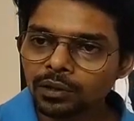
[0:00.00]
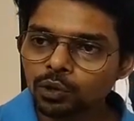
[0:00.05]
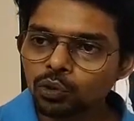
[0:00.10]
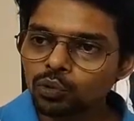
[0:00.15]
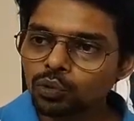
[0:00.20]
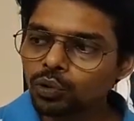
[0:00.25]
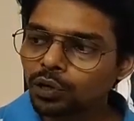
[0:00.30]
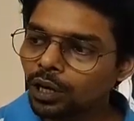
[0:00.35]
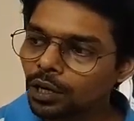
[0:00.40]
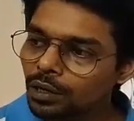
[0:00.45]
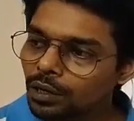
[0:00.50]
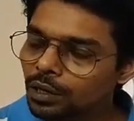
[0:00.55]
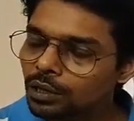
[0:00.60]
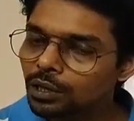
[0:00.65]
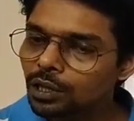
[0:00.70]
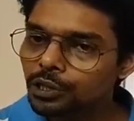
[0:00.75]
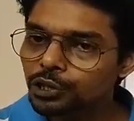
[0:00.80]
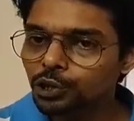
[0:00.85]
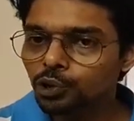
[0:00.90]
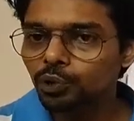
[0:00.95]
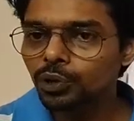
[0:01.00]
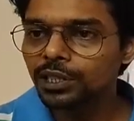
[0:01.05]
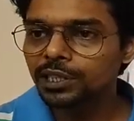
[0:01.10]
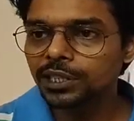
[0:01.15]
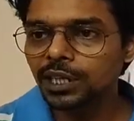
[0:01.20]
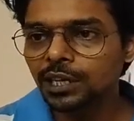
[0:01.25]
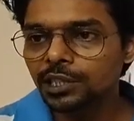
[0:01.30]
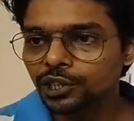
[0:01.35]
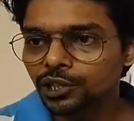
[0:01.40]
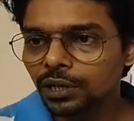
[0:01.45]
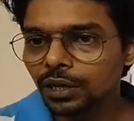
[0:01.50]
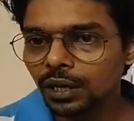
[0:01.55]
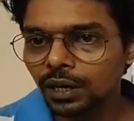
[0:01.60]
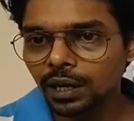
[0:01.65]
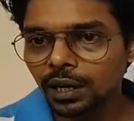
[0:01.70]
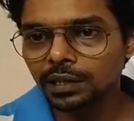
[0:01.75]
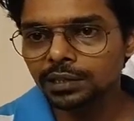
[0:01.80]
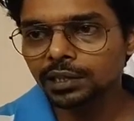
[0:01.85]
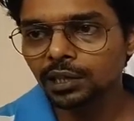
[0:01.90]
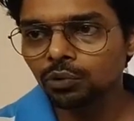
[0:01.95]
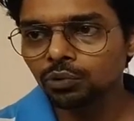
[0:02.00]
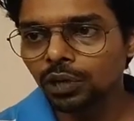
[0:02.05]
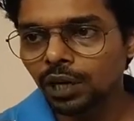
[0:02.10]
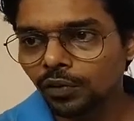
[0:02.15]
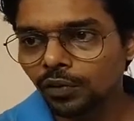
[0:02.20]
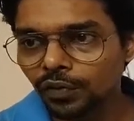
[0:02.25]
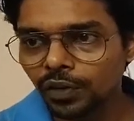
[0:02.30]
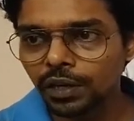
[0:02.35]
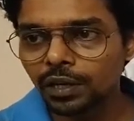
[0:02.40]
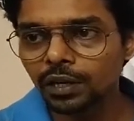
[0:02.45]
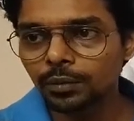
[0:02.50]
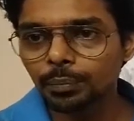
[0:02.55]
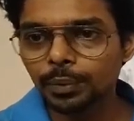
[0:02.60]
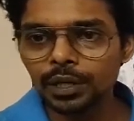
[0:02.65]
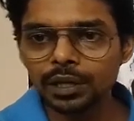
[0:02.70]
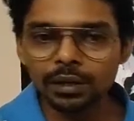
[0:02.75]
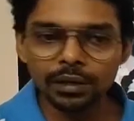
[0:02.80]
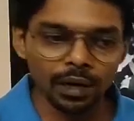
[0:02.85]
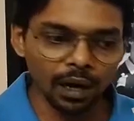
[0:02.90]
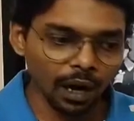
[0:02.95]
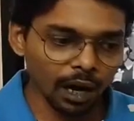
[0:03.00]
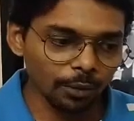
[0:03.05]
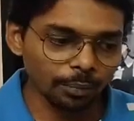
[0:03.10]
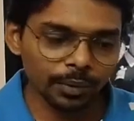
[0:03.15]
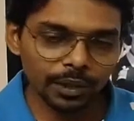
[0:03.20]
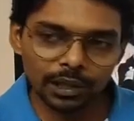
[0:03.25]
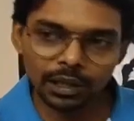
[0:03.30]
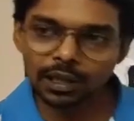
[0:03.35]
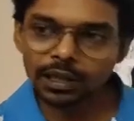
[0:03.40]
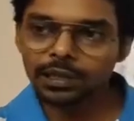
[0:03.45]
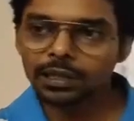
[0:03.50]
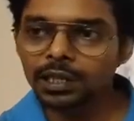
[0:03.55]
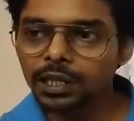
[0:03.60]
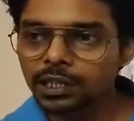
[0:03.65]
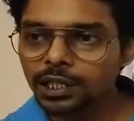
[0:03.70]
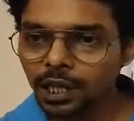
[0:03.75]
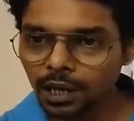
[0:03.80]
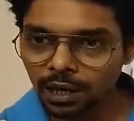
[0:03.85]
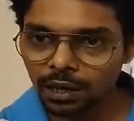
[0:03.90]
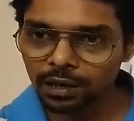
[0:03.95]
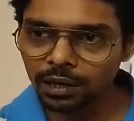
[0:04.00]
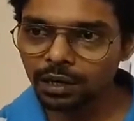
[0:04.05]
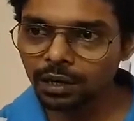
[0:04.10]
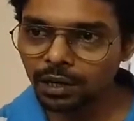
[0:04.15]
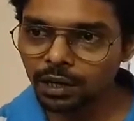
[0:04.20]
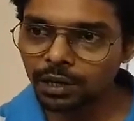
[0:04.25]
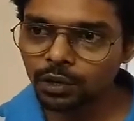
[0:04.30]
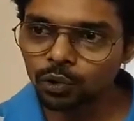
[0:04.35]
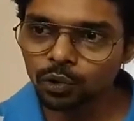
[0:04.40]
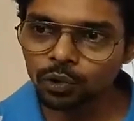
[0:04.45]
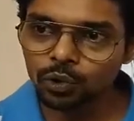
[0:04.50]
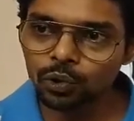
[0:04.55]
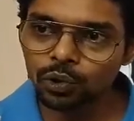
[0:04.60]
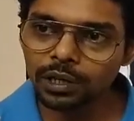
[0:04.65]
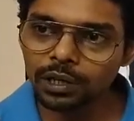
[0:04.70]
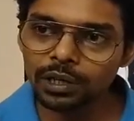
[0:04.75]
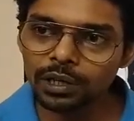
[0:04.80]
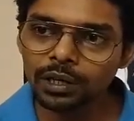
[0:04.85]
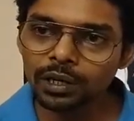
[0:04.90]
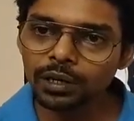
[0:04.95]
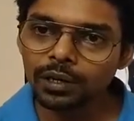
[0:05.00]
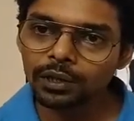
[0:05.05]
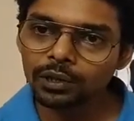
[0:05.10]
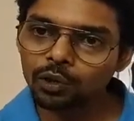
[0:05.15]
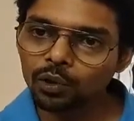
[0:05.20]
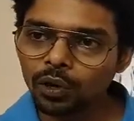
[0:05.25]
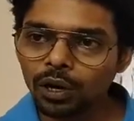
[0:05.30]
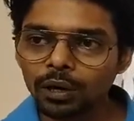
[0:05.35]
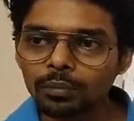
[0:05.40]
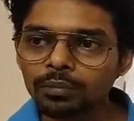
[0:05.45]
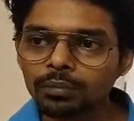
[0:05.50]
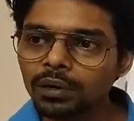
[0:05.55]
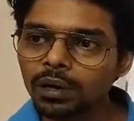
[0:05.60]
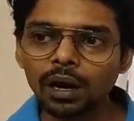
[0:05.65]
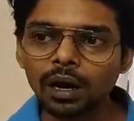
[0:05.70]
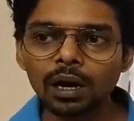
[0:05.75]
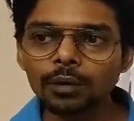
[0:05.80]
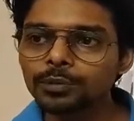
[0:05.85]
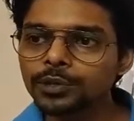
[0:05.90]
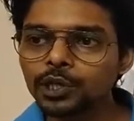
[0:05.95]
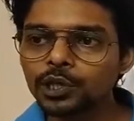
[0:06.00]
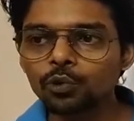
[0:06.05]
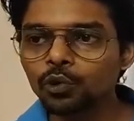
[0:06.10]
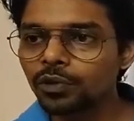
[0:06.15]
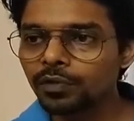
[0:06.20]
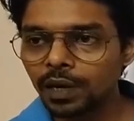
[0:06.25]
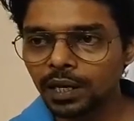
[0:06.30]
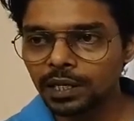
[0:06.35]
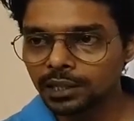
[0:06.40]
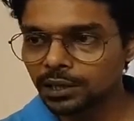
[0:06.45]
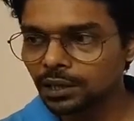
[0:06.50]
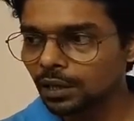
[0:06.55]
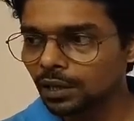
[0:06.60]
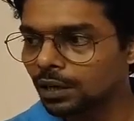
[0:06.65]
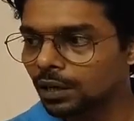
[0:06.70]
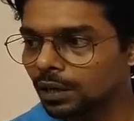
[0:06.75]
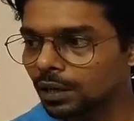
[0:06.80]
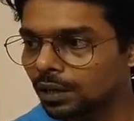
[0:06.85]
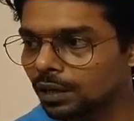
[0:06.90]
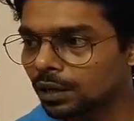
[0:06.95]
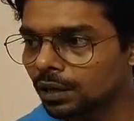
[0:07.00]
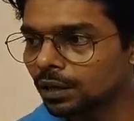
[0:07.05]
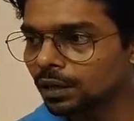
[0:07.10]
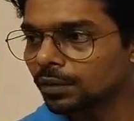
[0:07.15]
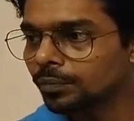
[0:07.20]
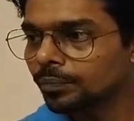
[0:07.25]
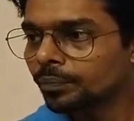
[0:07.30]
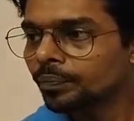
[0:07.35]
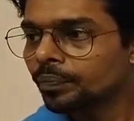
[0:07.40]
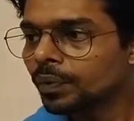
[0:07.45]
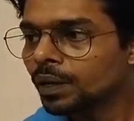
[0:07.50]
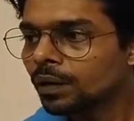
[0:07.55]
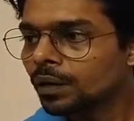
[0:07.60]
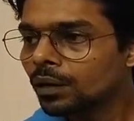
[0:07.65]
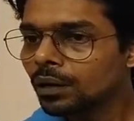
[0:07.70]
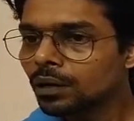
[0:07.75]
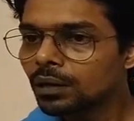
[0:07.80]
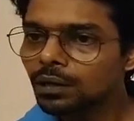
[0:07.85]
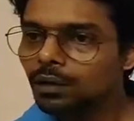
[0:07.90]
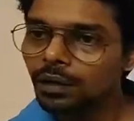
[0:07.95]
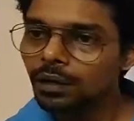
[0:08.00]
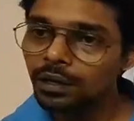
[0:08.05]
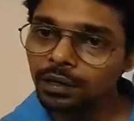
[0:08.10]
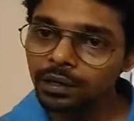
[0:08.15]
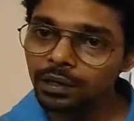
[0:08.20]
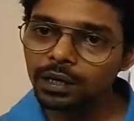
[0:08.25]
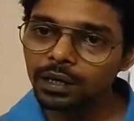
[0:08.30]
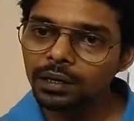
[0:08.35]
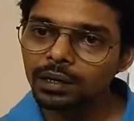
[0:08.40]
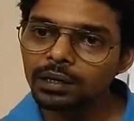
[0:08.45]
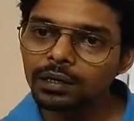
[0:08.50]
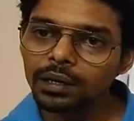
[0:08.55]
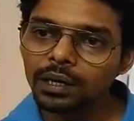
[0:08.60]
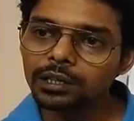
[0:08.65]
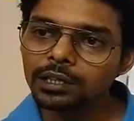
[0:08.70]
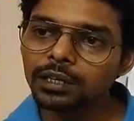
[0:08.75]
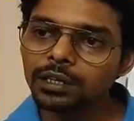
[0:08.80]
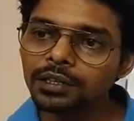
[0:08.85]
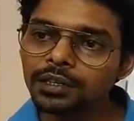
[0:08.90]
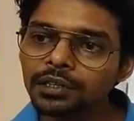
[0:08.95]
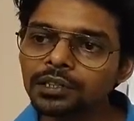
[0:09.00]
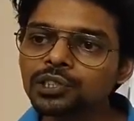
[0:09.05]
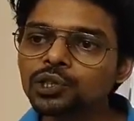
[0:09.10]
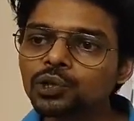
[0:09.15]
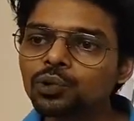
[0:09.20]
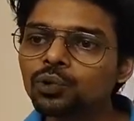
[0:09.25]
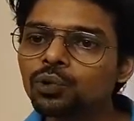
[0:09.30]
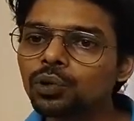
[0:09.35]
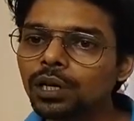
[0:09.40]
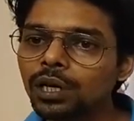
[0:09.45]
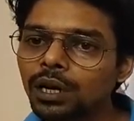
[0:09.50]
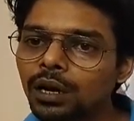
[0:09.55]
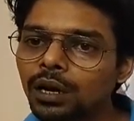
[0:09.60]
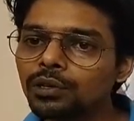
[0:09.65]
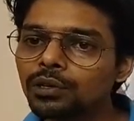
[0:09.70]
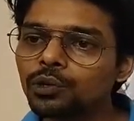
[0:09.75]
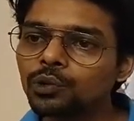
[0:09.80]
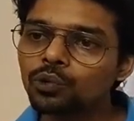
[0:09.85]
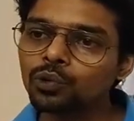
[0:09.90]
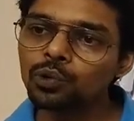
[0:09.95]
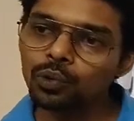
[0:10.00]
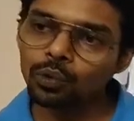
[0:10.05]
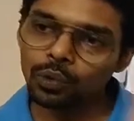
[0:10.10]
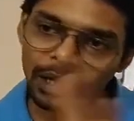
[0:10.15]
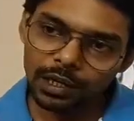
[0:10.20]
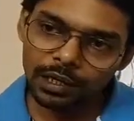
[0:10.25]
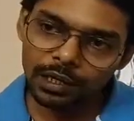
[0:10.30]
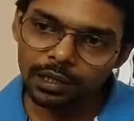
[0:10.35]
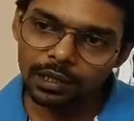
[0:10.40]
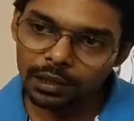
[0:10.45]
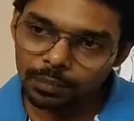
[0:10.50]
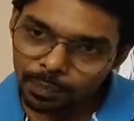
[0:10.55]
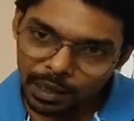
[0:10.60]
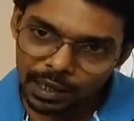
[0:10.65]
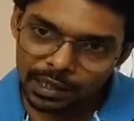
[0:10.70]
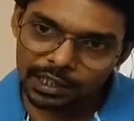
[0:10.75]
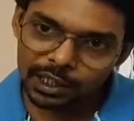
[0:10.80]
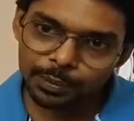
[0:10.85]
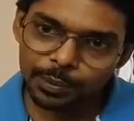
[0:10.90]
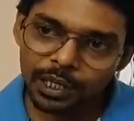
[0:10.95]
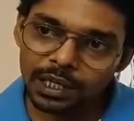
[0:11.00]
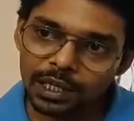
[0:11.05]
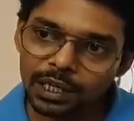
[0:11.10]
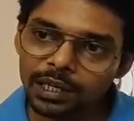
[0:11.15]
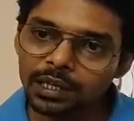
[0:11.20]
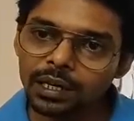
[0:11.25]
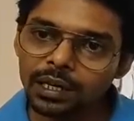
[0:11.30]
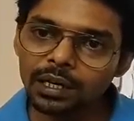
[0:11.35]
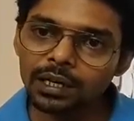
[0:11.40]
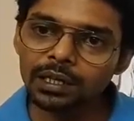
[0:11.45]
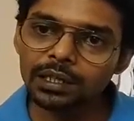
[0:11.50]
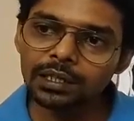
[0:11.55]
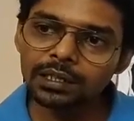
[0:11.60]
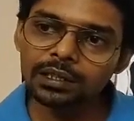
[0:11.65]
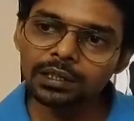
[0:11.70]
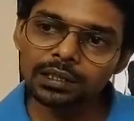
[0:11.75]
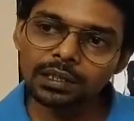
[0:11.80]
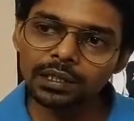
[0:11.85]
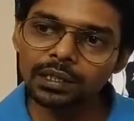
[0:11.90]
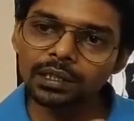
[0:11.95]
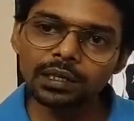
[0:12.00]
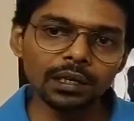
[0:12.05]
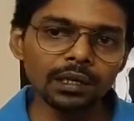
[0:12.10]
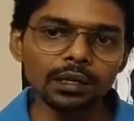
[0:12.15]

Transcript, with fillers: तो कई देशों ने सैंक्शन लगाए साउथ अफ्रीका पे कि आप इतना अत्याचार अगर नहीं रोकोगे तो हम आपसे कोई वास्ता नहीं रखेंगे इनके एथलीट्स को खिलाड़ियों को कहीं पार्टिसिपेट नहीं करने देते थे